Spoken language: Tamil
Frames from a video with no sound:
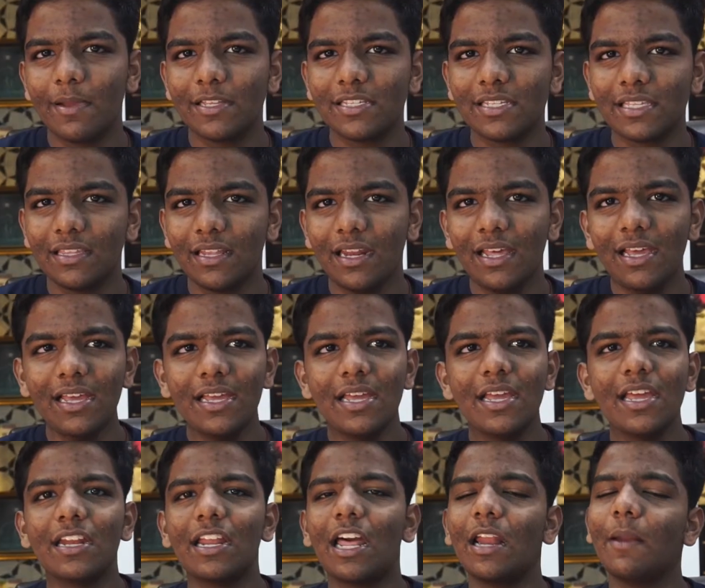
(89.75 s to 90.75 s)
பட்சத்தில்
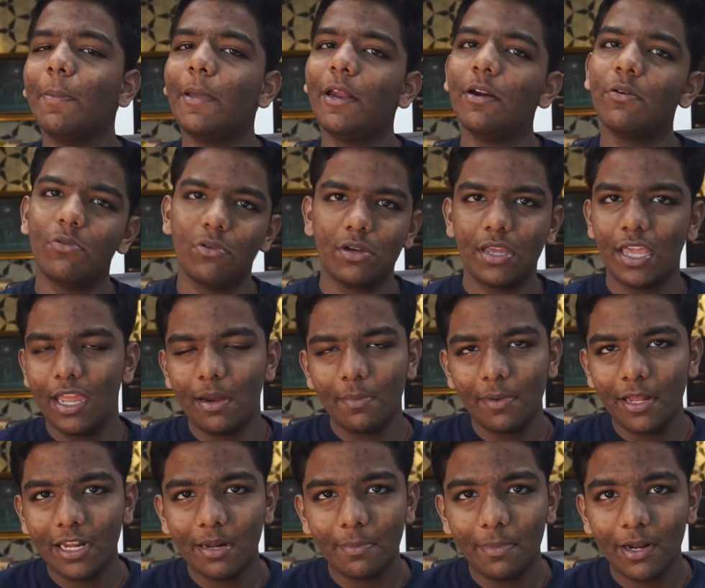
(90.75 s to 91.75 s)
நிறைய பேர் ஓகே
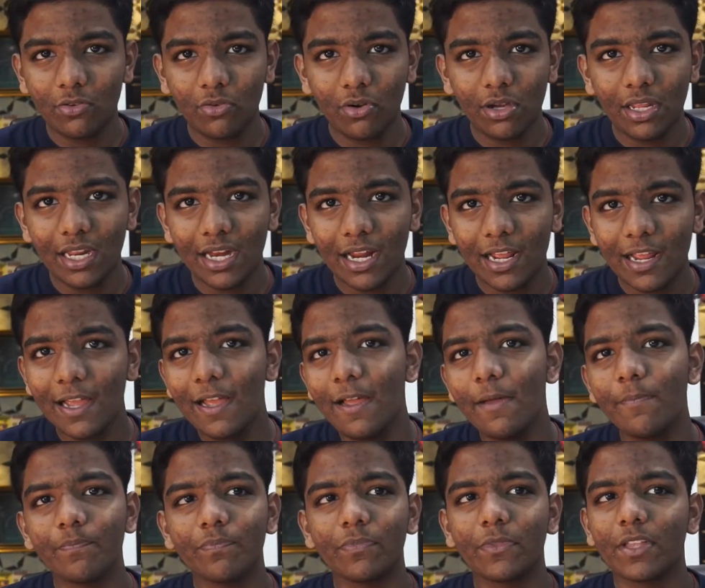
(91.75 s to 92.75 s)
அப்படிங்கிற மாதிரி சொன்னீங்கன்னாக்கா
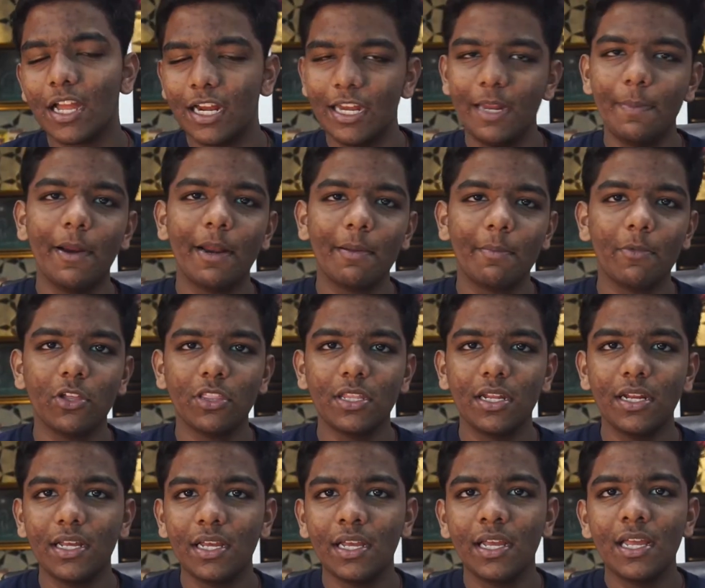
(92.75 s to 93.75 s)
கண்டிப்பாக நம்ம
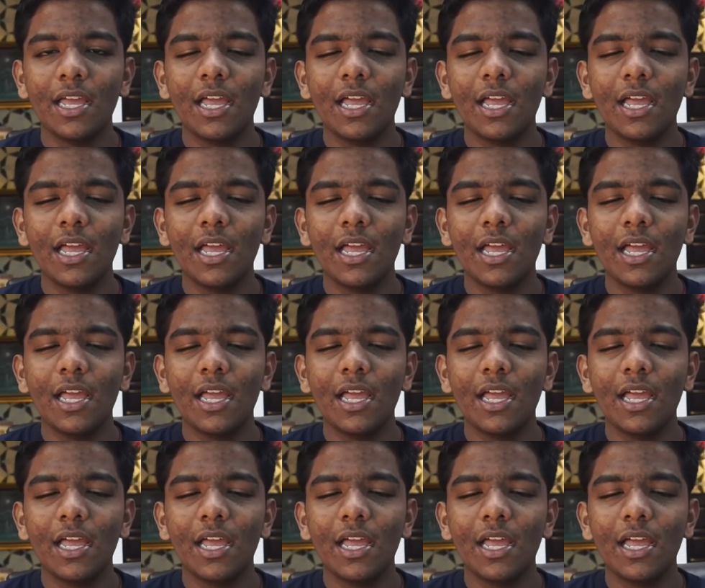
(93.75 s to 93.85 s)
வந்துட்டு